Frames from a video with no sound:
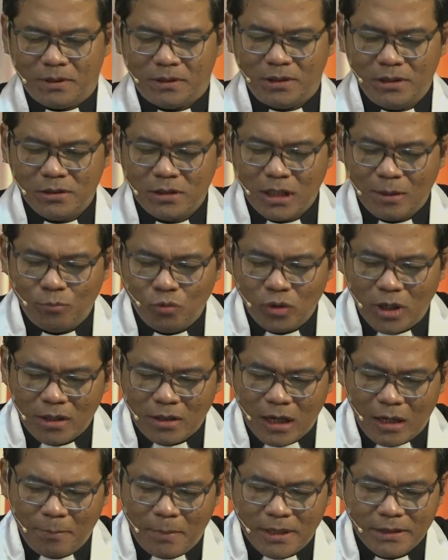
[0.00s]
Tiga bulan
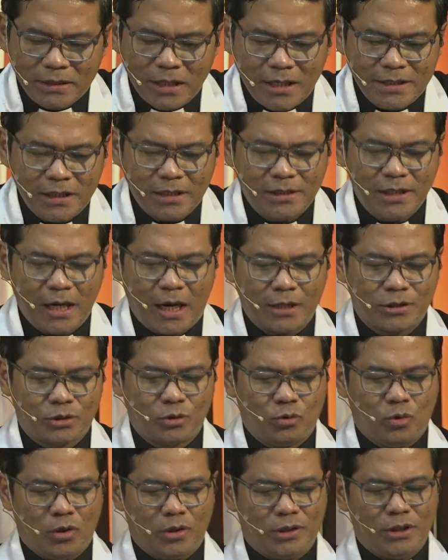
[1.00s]
lamanya ia
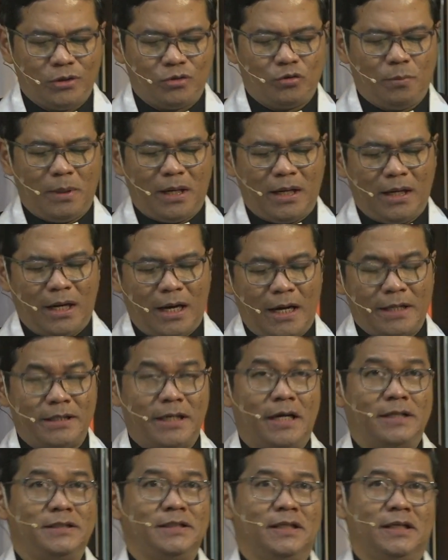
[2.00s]
diasuh di rumah
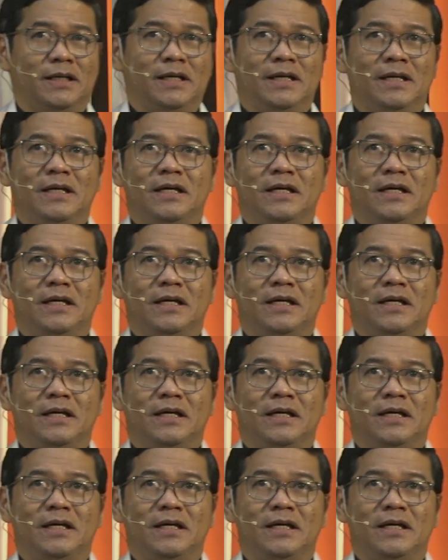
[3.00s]
ayahnya.